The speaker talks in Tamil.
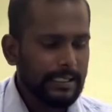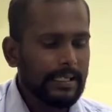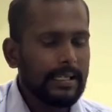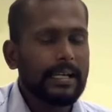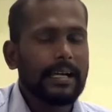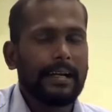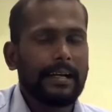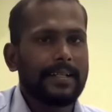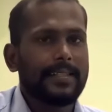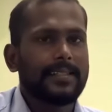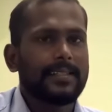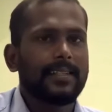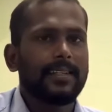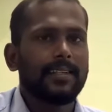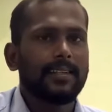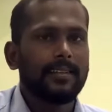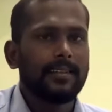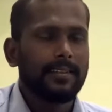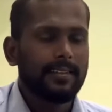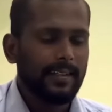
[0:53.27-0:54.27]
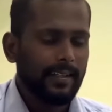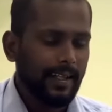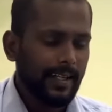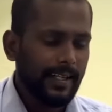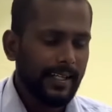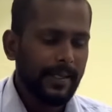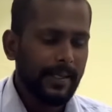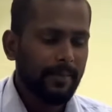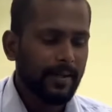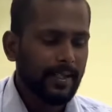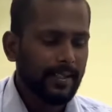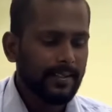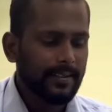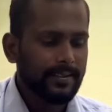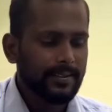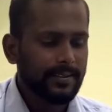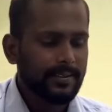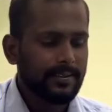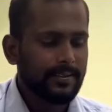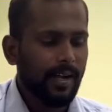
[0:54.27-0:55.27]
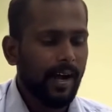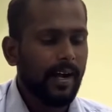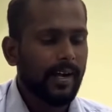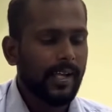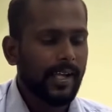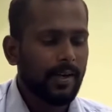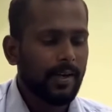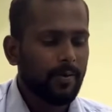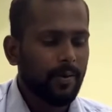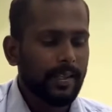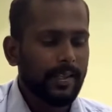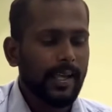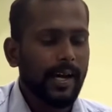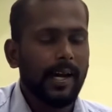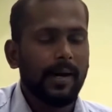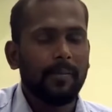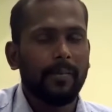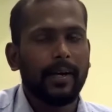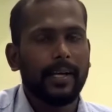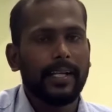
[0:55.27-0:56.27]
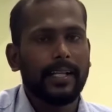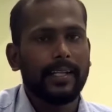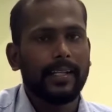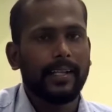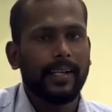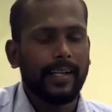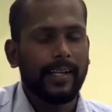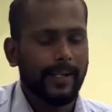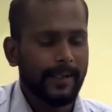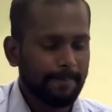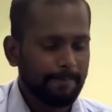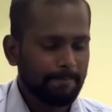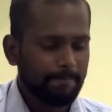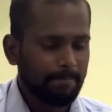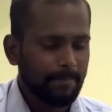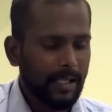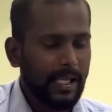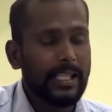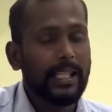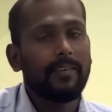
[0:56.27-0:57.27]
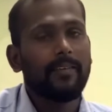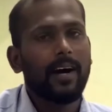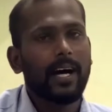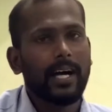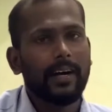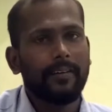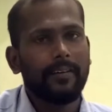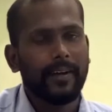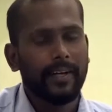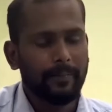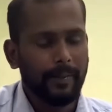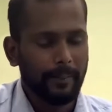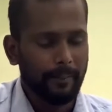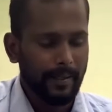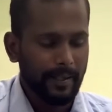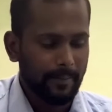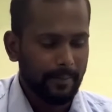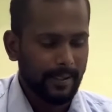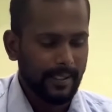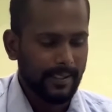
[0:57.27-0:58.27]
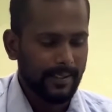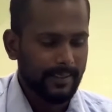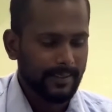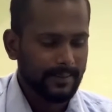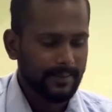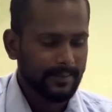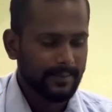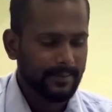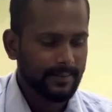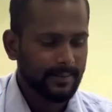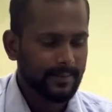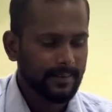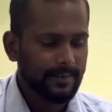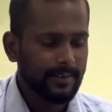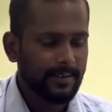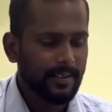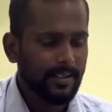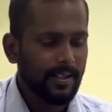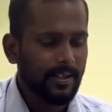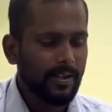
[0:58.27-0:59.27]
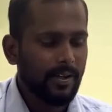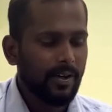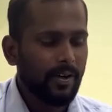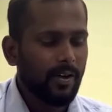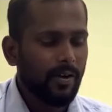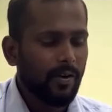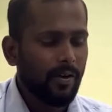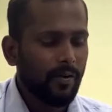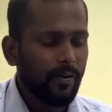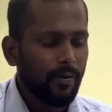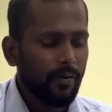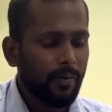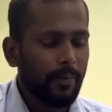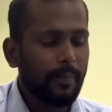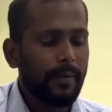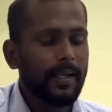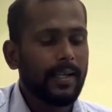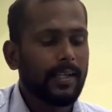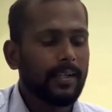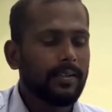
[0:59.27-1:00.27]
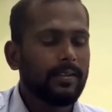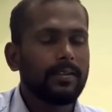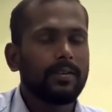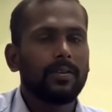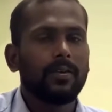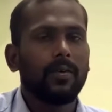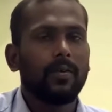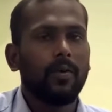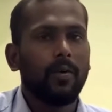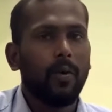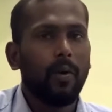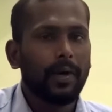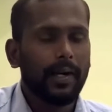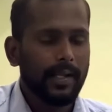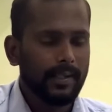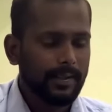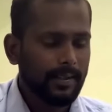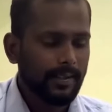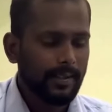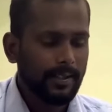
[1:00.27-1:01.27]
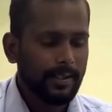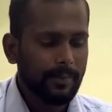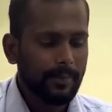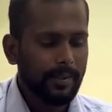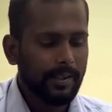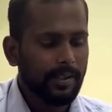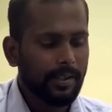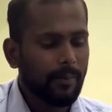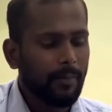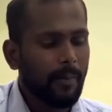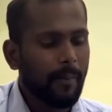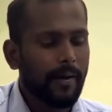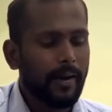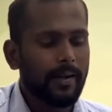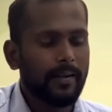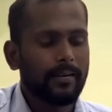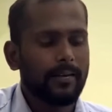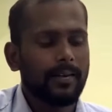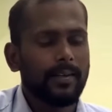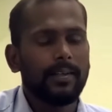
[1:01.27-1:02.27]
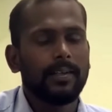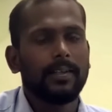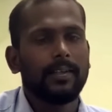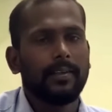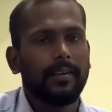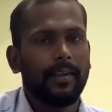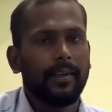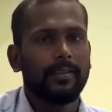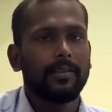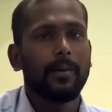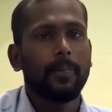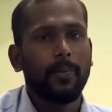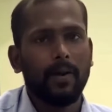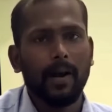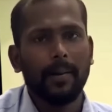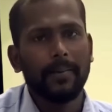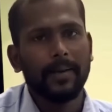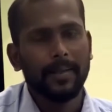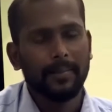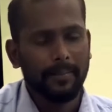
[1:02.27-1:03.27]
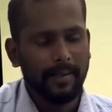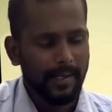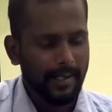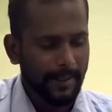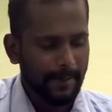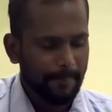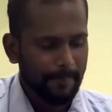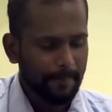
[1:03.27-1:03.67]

கடைசியில் என்னை மறந்து நானே குழந்தையாக மாறி நிற்கிறேன் எதை வாங்க வேண்டும் என்பதை மறந்து உண்மையில் ஓரிடத்தில் இருக்கும் இந்த பொம்மைகளுக்குள் எந்த பொறாமையும் இல்லை